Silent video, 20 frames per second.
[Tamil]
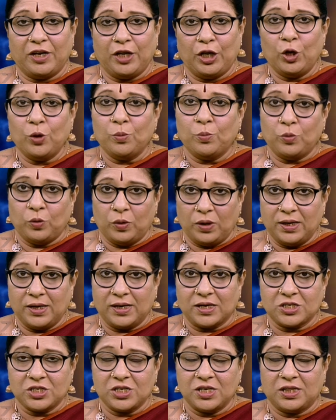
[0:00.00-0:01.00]
வரையிலும்
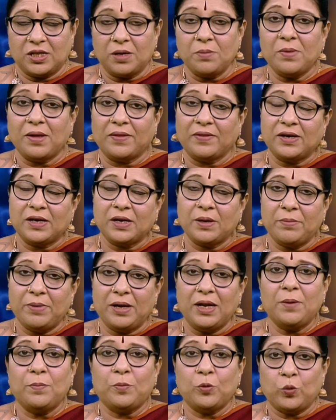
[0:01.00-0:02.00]
மூல நட்சத்திரம் அதற்கு
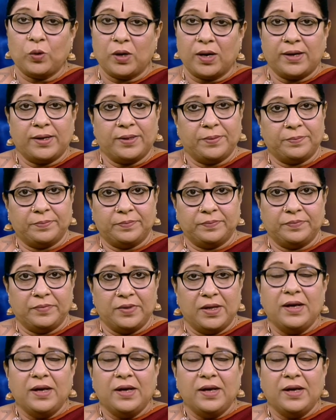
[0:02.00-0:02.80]
மேல் பூராடம்